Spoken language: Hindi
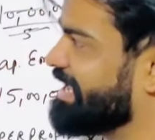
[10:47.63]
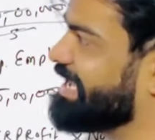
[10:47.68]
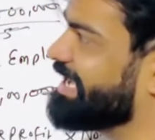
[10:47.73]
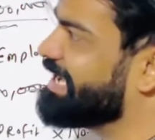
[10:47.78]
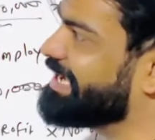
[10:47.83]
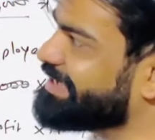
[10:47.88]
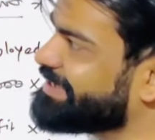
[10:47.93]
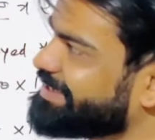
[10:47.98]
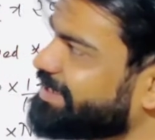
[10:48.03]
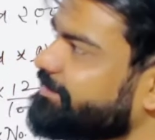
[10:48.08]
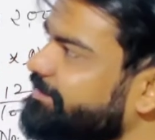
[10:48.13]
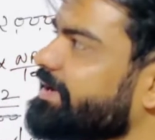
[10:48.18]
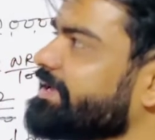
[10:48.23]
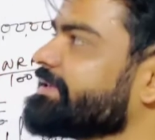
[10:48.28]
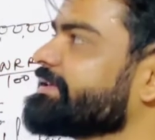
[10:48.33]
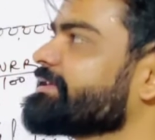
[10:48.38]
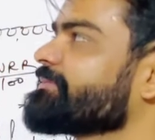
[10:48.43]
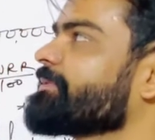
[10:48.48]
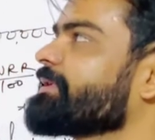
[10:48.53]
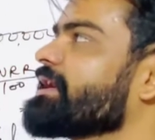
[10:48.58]
है इसी
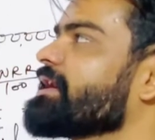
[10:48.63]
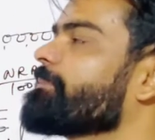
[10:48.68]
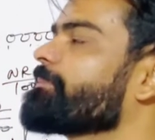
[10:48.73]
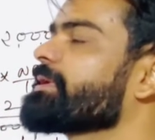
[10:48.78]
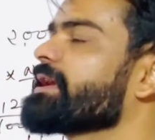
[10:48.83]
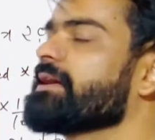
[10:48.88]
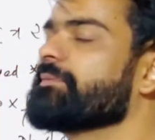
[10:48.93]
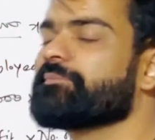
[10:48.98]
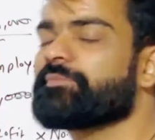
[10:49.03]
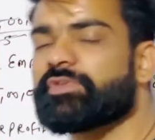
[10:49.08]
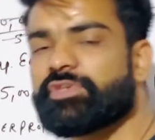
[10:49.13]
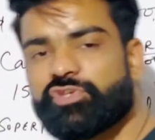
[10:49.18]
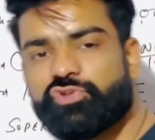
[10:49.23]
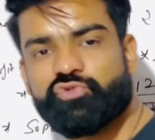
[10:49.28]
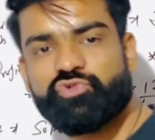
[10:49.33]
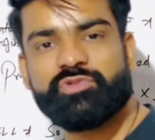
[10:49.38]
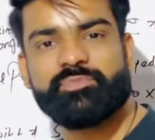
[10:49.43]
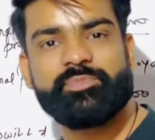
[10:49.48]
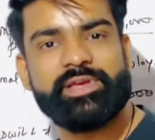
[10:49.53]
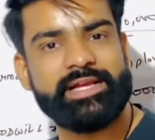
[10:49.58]
बेसिस पर आपके
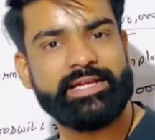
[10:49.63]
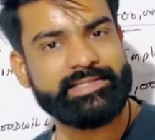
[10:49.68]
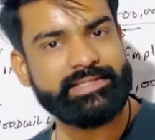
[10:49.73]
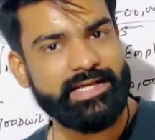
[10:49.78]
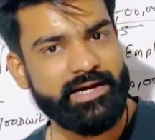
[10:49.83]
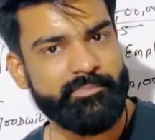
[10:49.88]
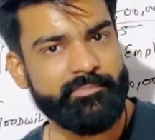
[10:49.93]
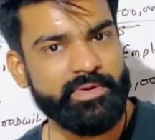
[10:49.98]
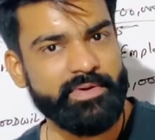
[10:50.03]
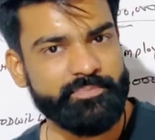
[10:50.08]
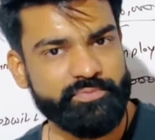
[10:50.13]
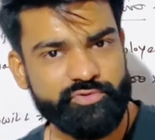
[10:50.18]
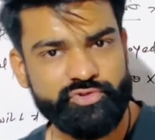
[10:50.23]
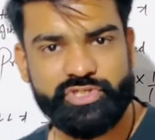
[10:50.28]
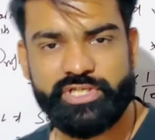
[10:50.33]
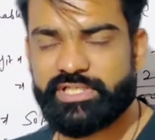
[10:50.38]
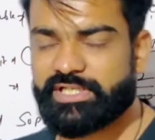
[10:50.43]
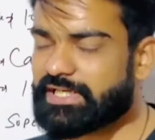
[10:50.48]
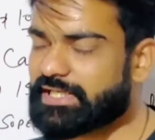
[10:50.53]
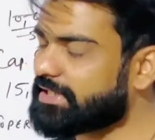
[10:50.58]
एमसीक्यूज भी एग्जाम में
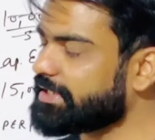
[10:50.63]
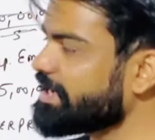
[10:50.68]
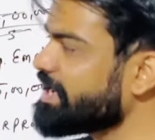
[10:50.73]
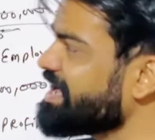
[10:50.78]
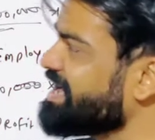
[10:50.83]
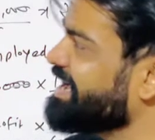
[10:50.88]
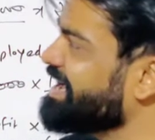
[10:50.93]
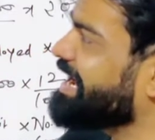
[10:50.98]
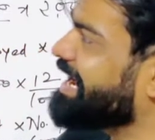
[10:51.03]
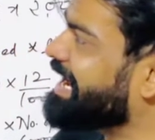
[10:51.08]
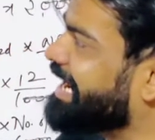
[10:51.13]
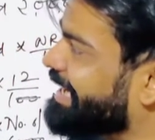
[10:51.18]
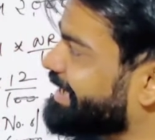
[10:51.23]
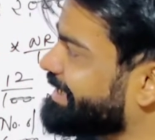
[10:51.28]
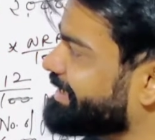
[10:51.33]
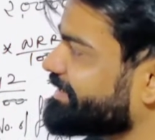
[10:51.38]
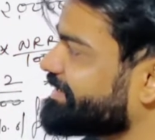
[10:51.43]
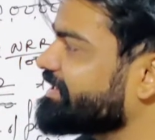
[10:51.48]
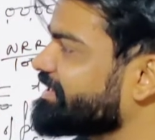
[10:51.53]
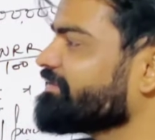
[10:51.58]
पूछे जाते हैं
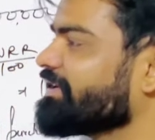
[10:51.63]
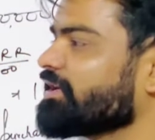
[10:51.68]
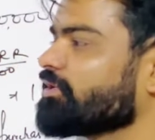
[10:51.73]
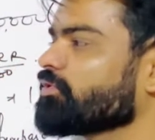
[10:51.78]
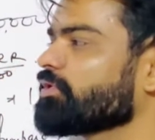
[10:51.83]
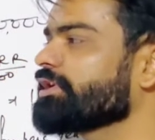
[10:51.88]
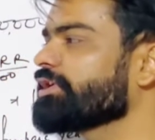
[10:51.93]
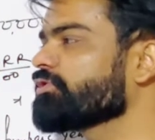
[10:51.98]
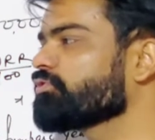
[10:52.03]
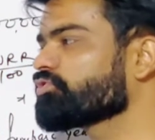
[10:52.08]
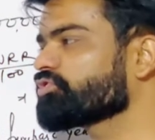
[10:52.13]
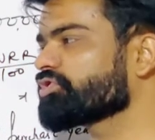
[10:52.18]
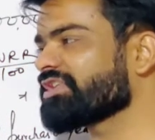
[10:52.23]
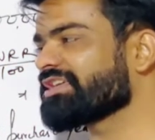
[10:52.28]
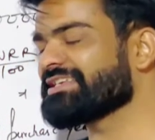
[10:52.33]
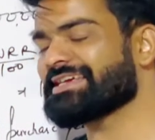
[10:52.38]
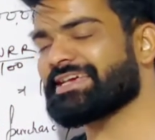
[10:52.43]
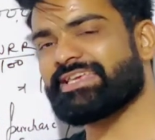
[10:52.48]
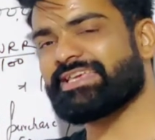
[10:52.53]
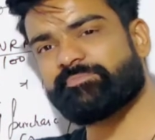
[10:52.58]
आईएससी वालों के लिए
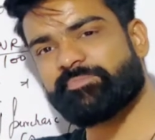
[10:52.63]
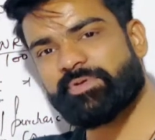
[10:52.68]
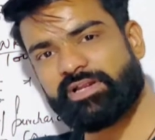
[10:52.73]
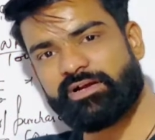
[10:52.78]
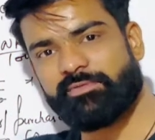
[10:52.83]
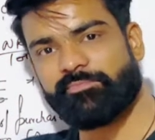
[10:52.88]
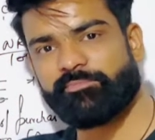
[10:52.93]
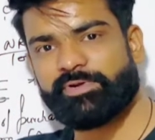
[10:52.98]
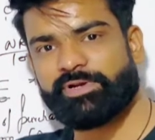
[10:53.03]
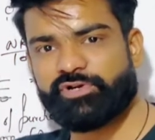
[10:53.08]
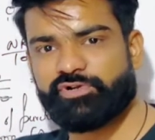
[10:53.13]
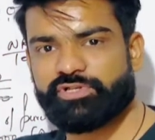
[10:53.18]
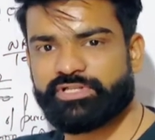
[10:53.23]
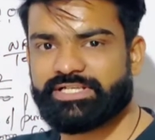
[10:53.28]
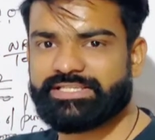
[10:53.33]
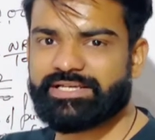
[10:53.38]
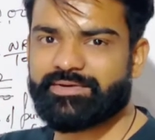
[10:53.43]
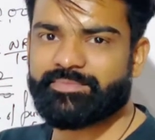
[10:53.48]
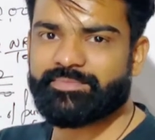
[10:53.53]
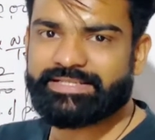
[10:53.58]
क्वेश्चन यहीं पर कंप्लीट हो
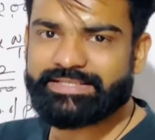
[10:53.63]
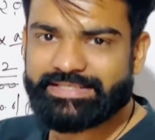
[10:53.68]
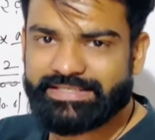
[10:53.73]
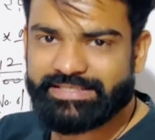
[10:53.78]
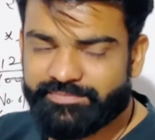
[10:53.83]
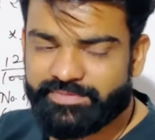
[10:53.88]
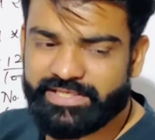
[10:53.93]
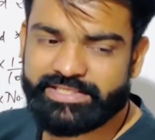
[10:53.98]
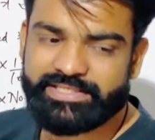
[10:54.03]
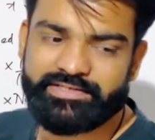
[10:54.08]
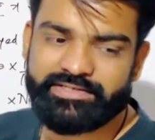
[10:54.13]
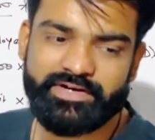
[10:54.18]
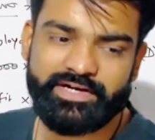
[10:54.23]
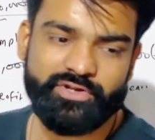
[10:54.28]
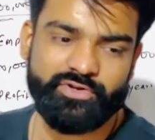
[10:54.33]
जाता है बट सीबीएसई